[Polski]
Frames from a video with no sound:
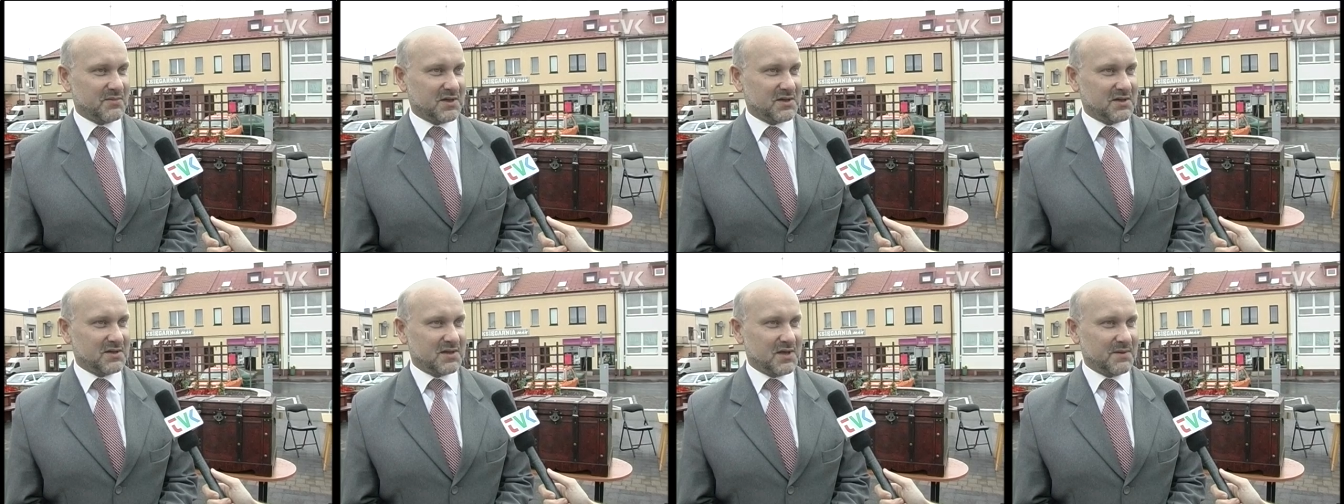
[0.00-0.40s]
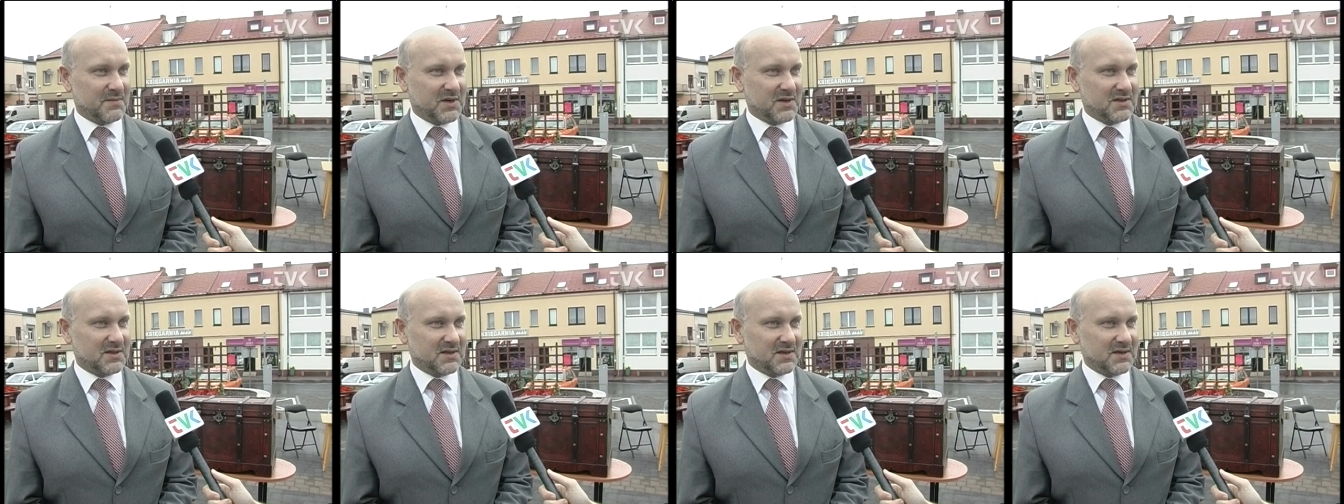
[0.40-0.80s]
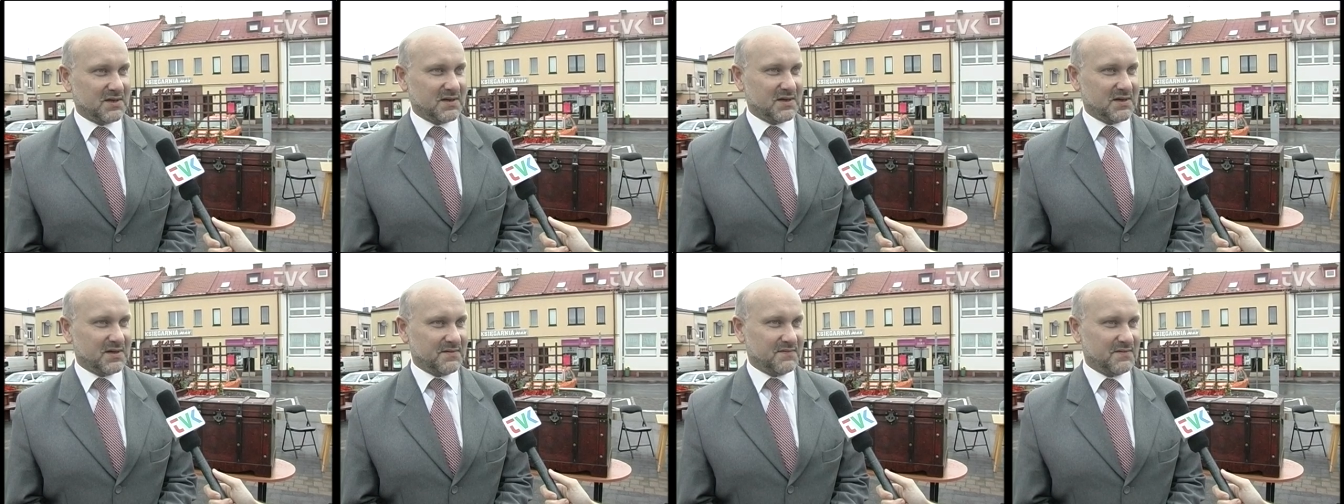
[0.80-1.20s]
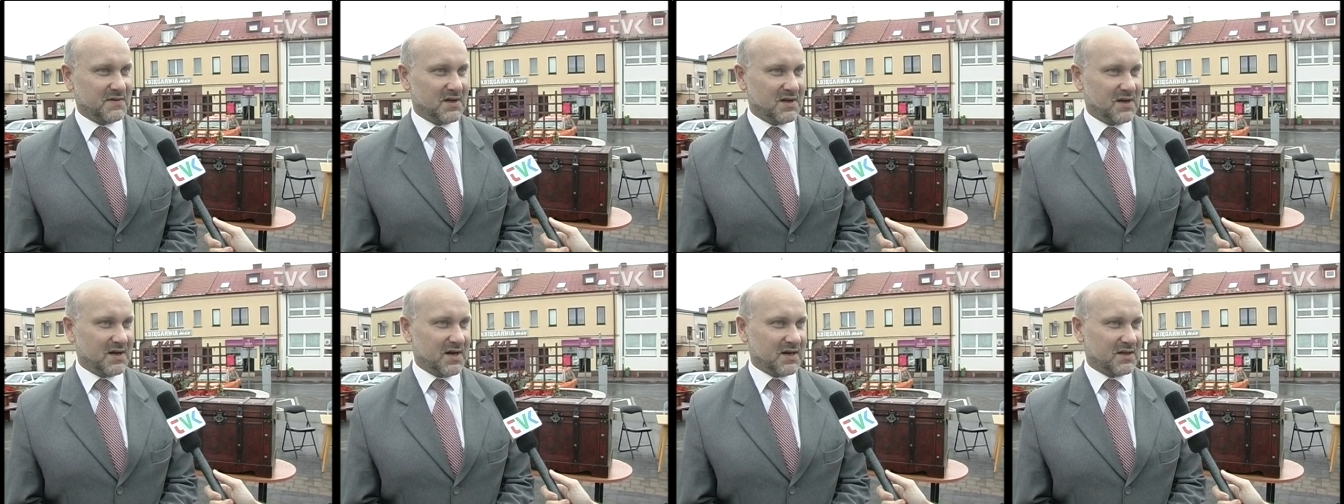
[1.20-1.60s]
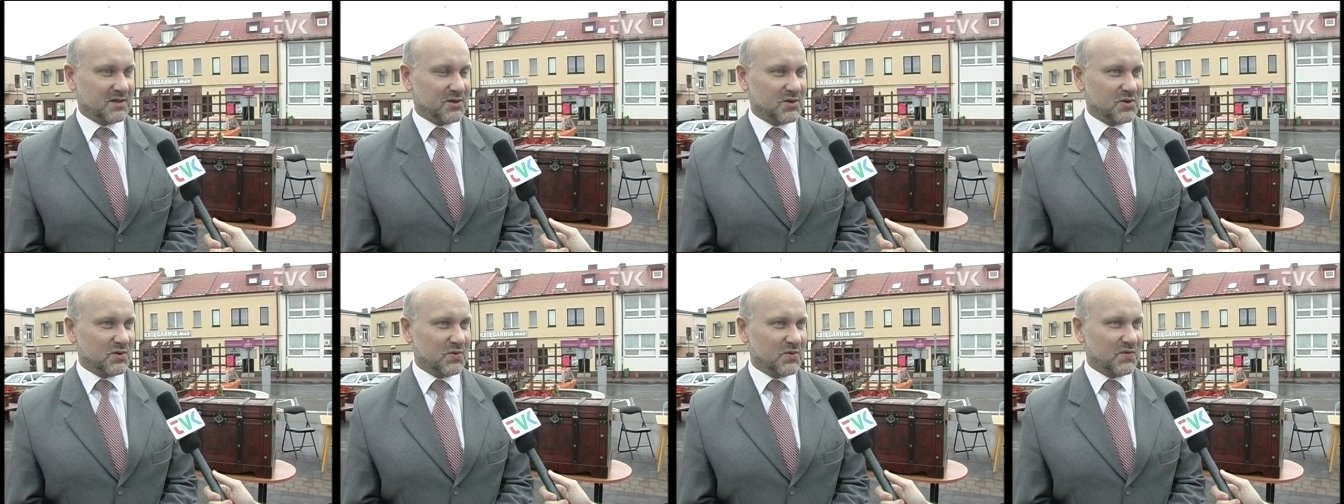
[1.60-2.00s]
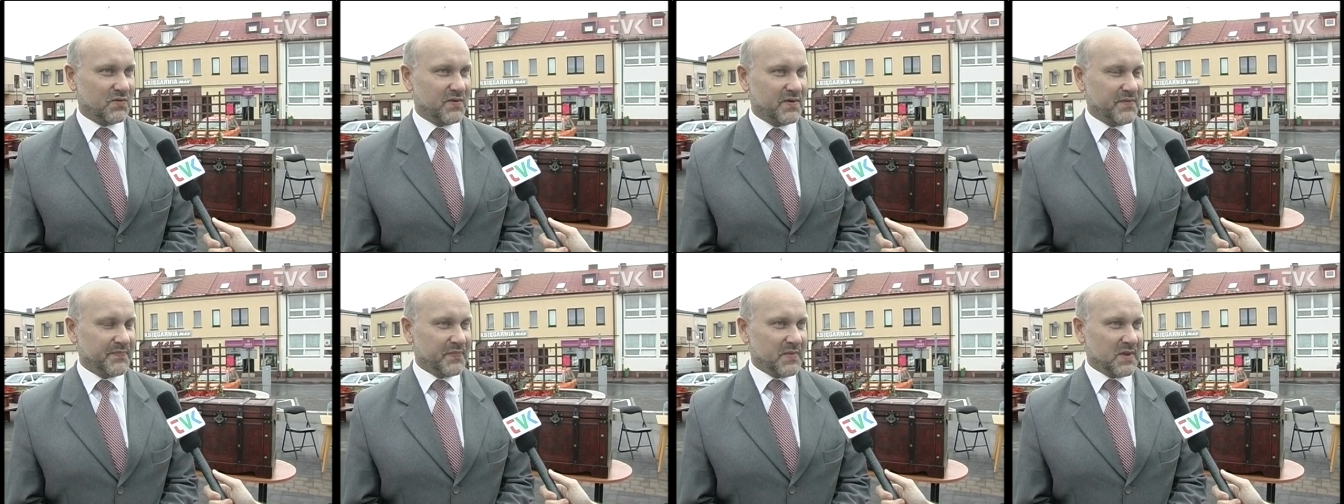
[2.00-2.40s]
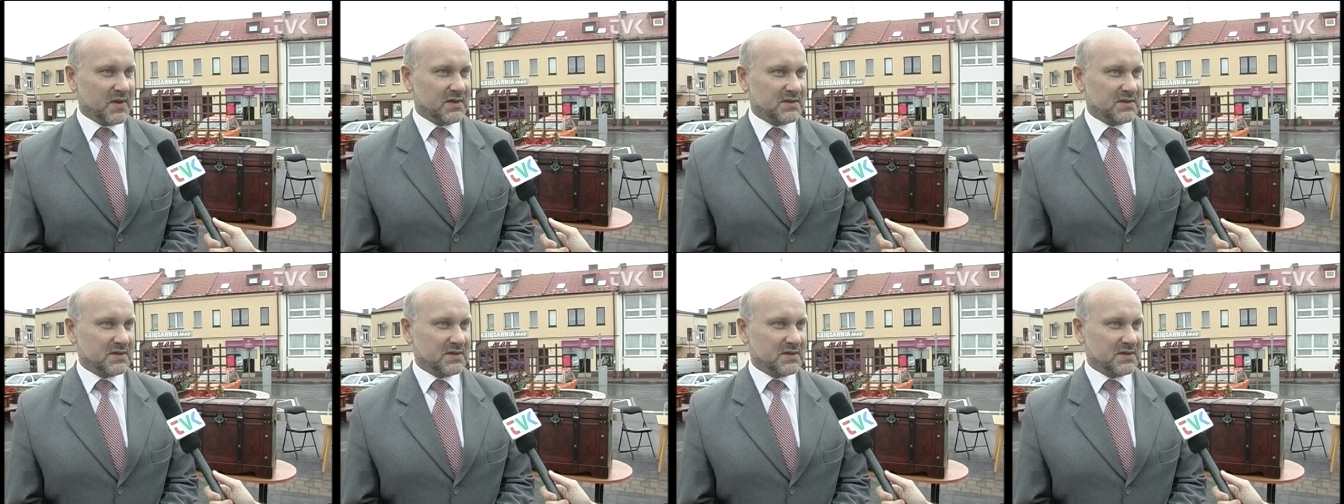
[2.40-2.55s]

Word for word: ten temat wiele artykułów